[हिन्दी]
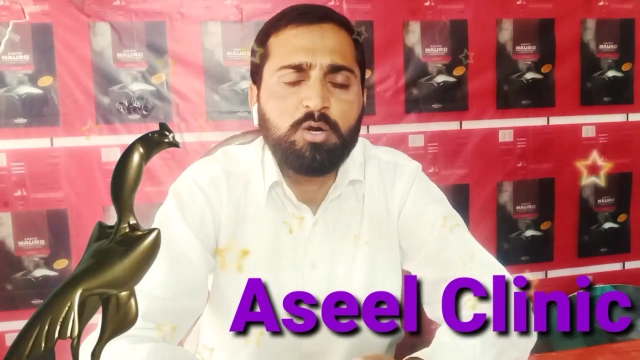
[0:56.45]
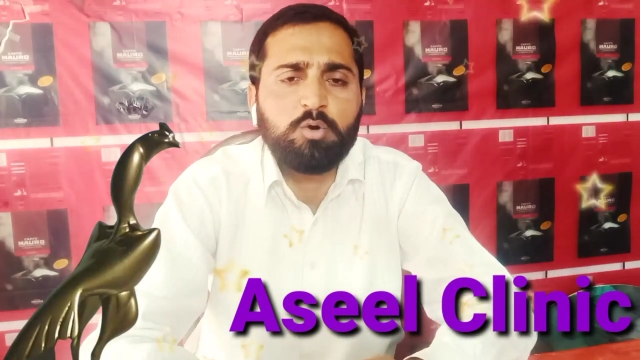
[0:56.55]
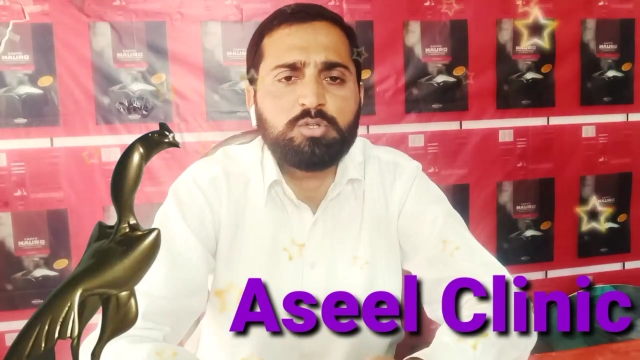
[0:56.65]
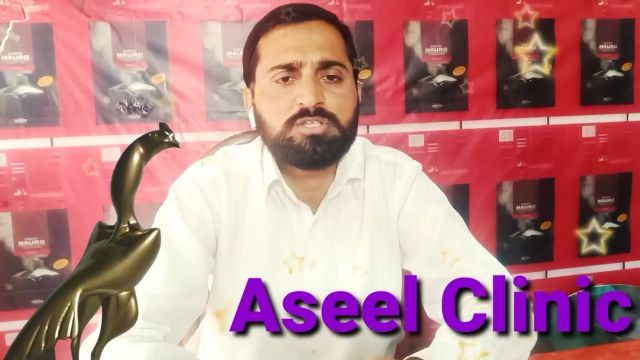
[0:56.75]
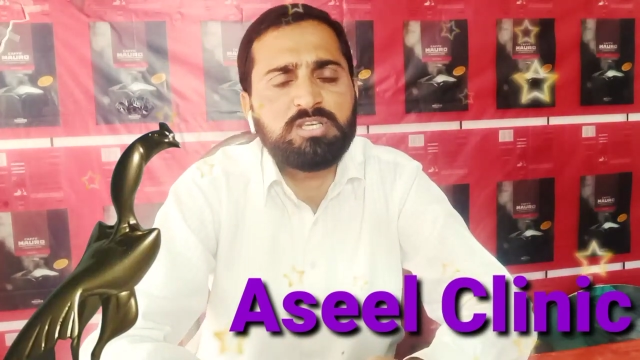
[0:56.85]

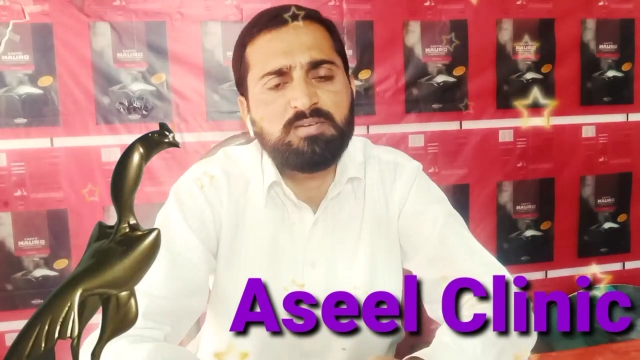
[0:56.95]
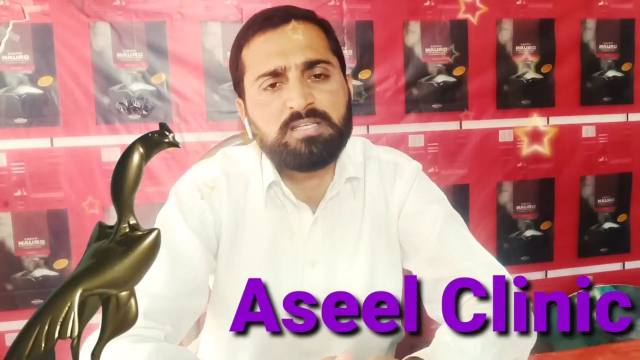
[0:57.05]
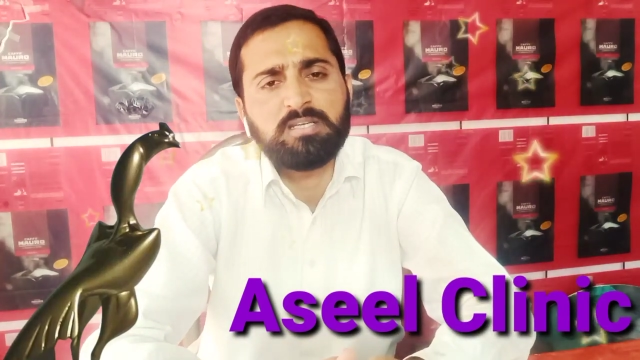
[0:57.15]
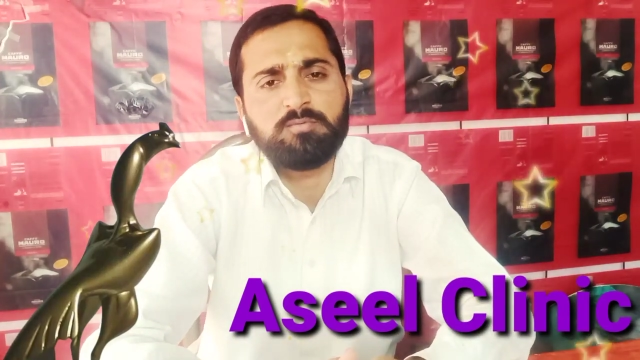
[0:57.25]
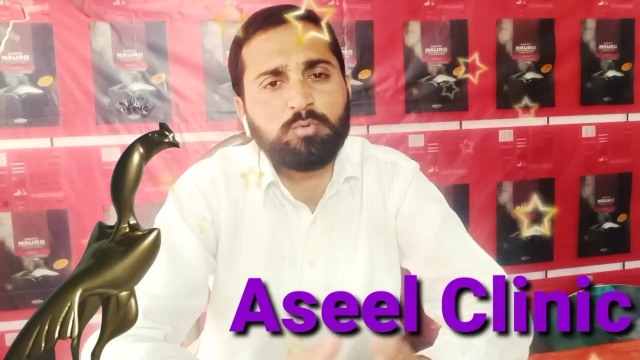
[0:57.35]
और जिसकी
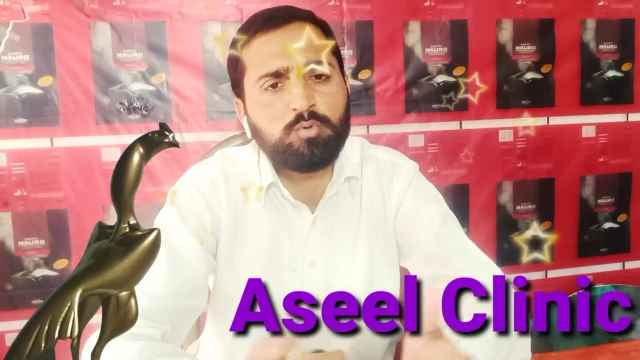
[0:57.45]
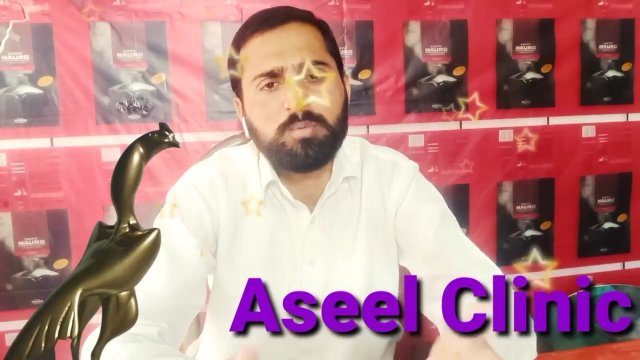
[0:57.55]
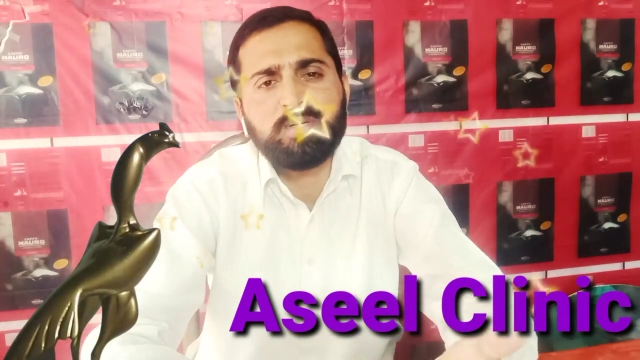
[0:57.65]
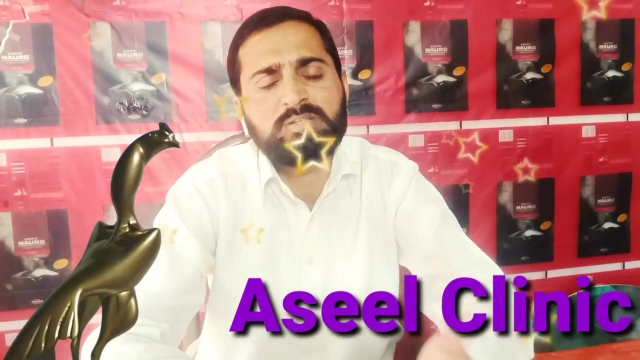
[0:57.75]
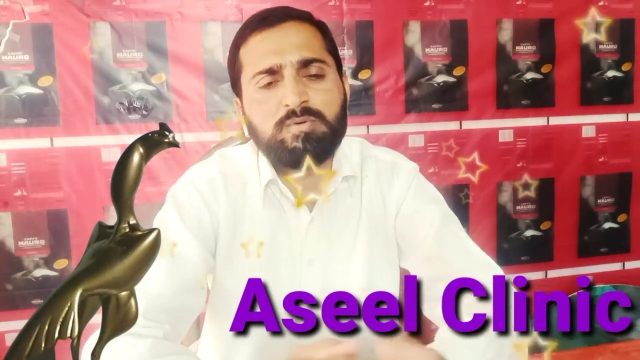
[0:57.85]
वजह से वो
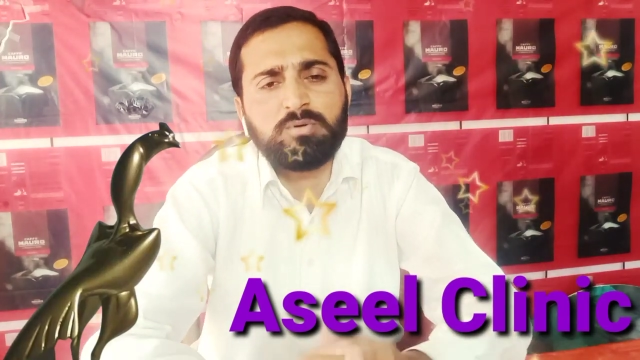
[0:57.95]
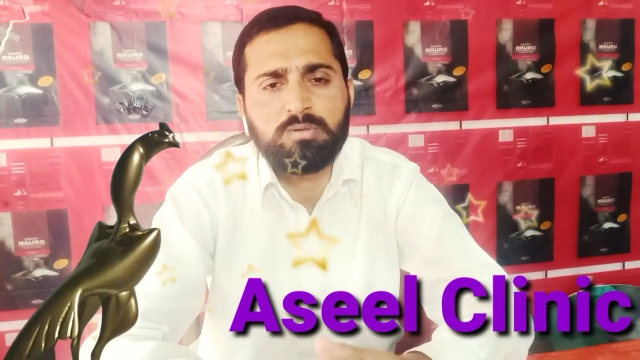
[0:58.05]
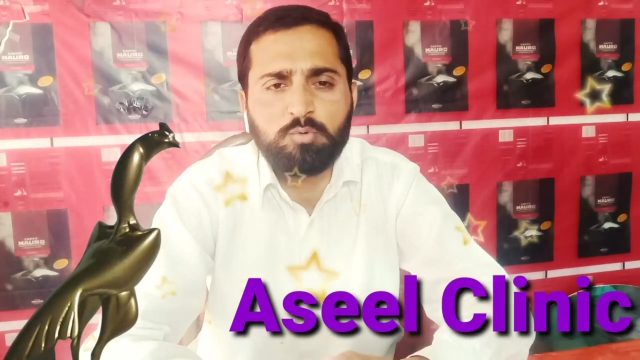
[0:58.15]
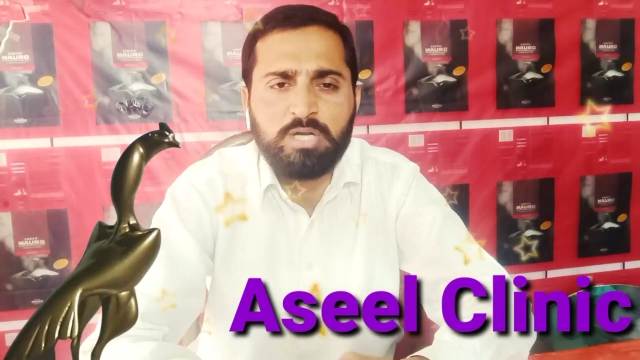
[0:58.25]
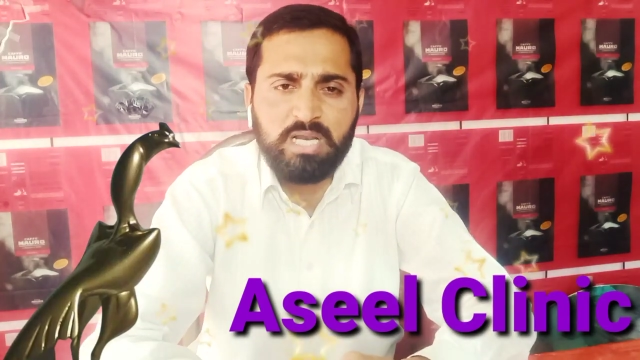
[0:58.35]
उनके पास
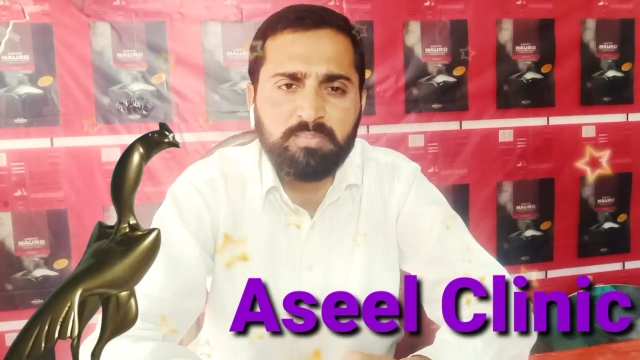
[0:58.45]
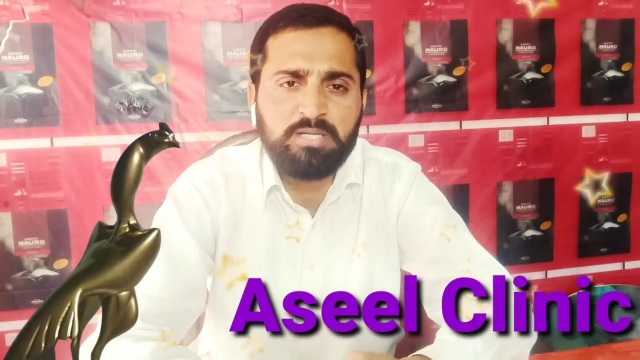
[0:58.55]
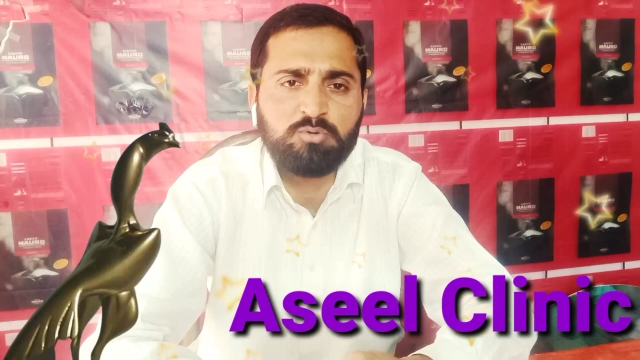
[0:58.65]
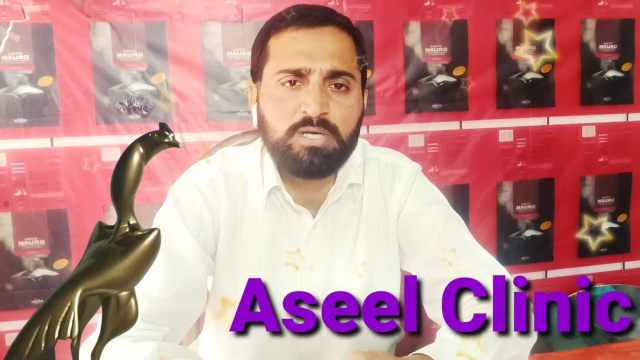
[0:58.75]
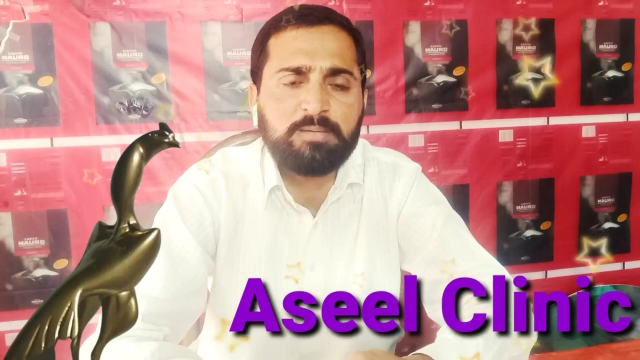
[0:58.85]
कोई हल भी
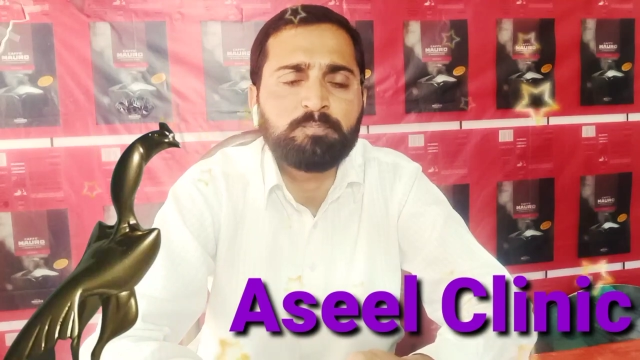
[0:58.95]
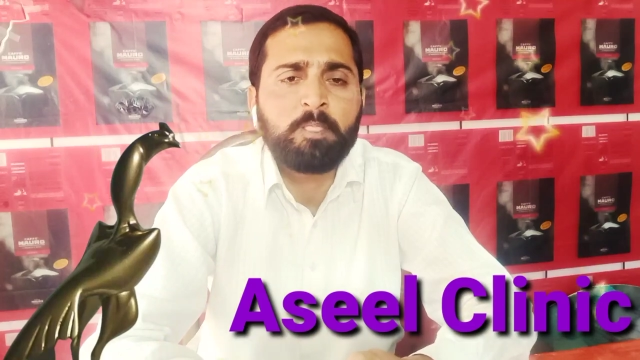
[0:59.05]
नहीं होता